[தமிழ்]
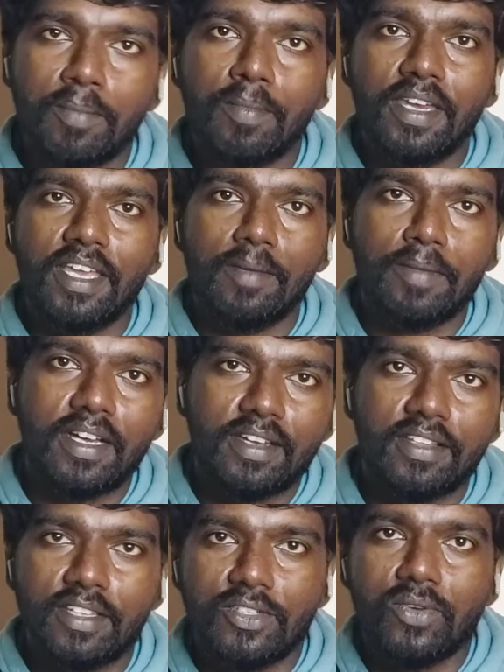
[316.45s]
இப்போ நீங்கள்
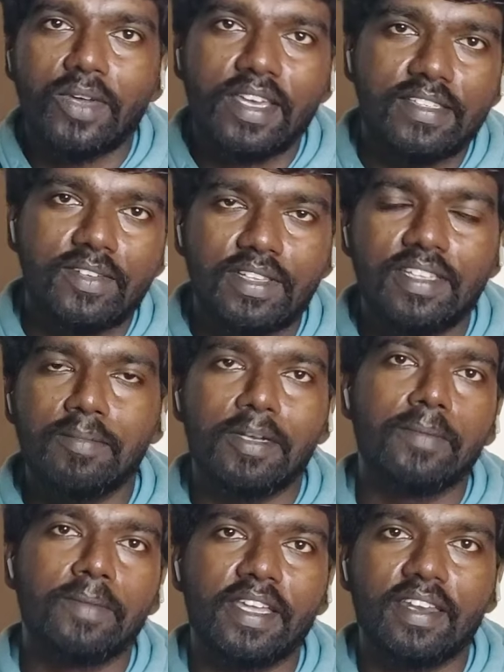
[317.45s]
பார்க்குற இந்த ஷோ கேஸை வந்து
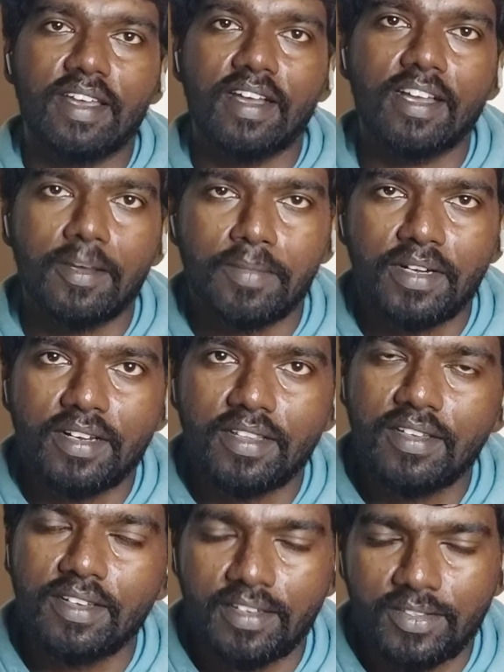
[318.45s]
பில்ட் பண்ணியிருக்காங்க
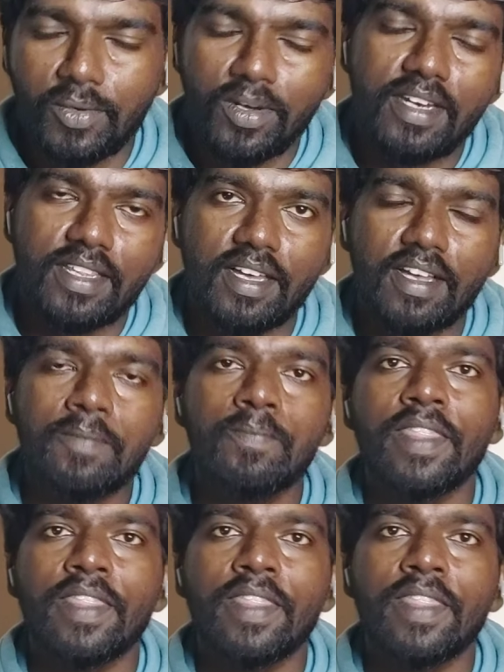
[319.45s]
அப்படின்றது சொல்லியிருந்தாங்க